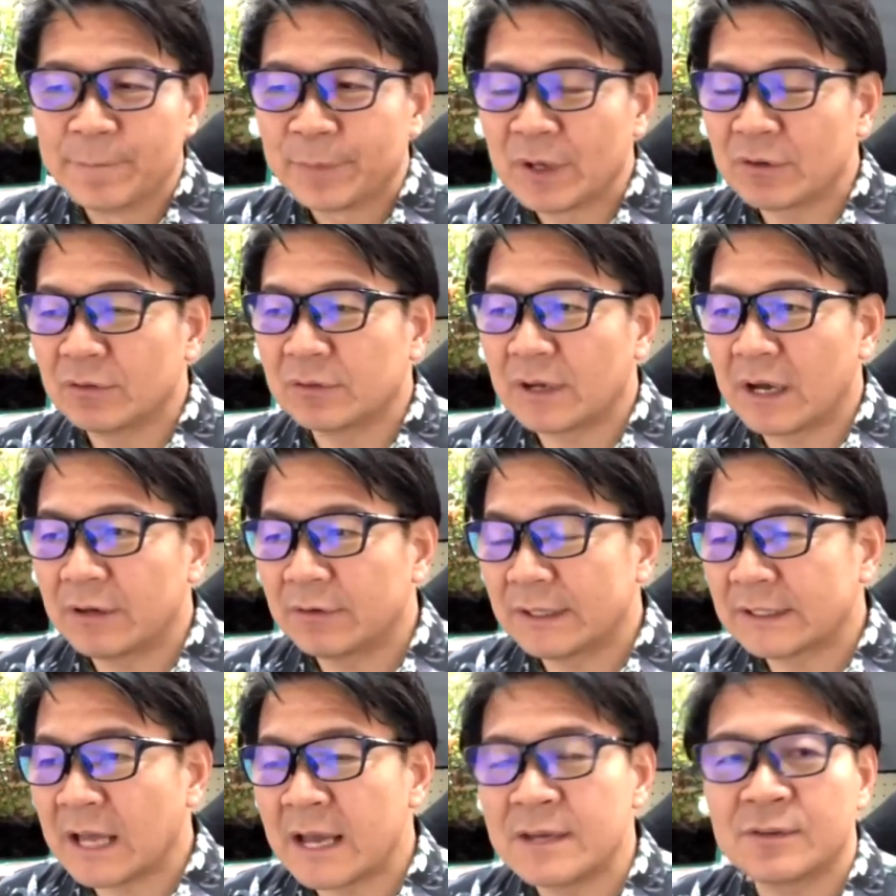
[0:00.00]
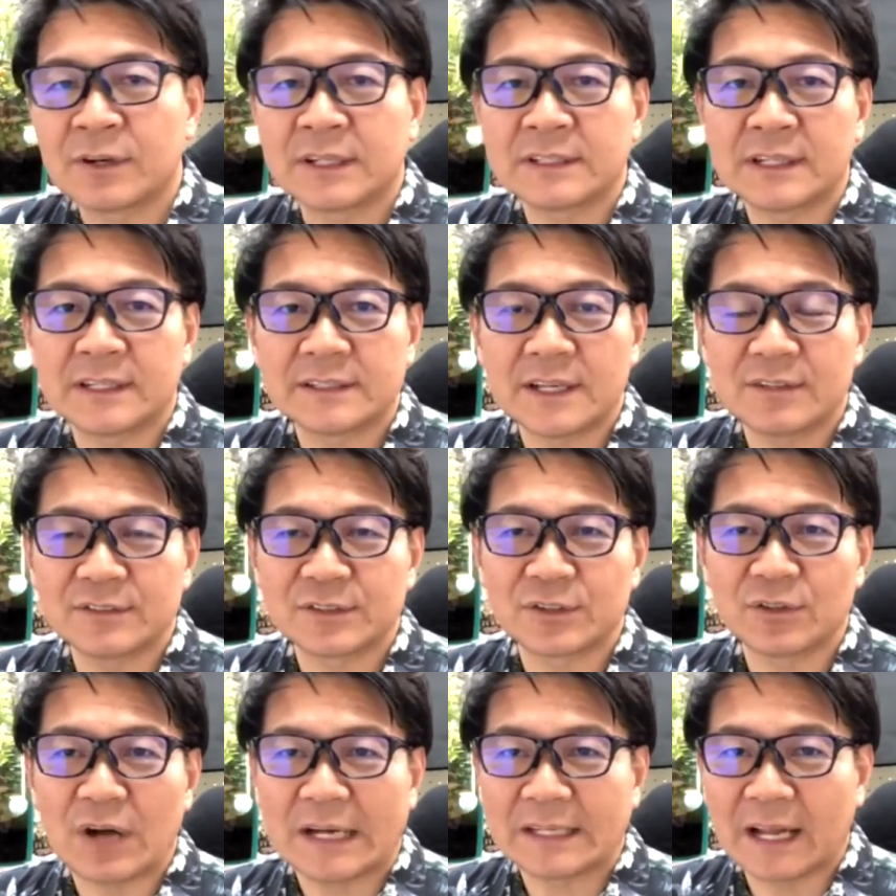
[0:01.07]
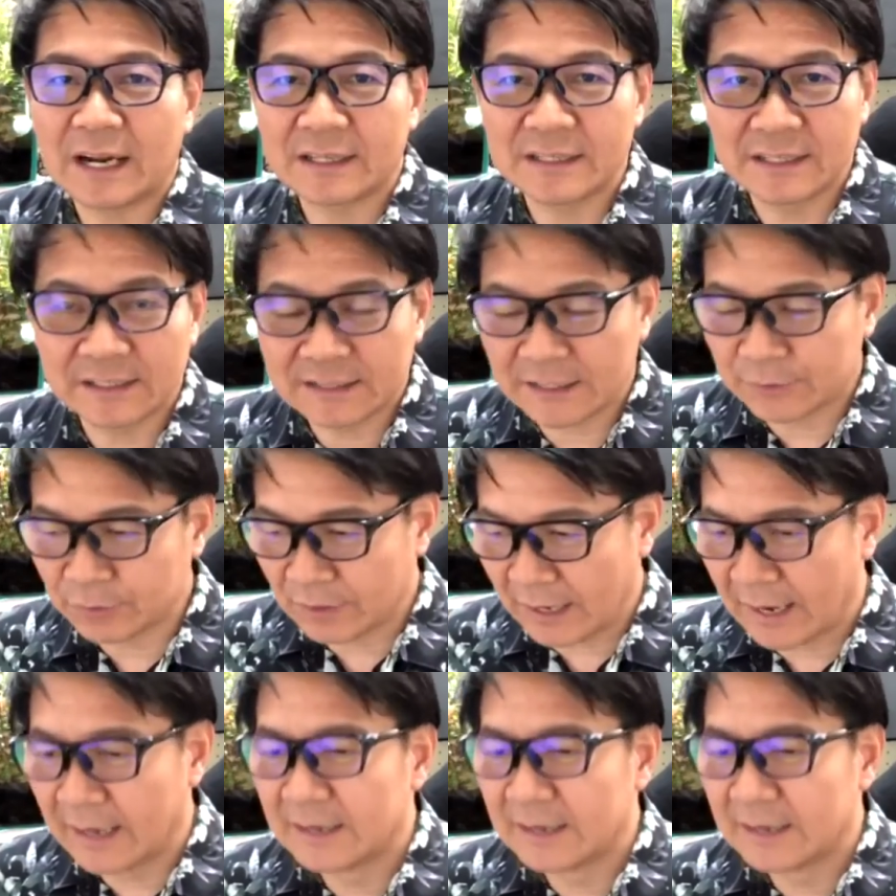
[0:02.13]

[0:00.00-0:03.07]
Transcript: で今回はタイの方々のその働き方とか、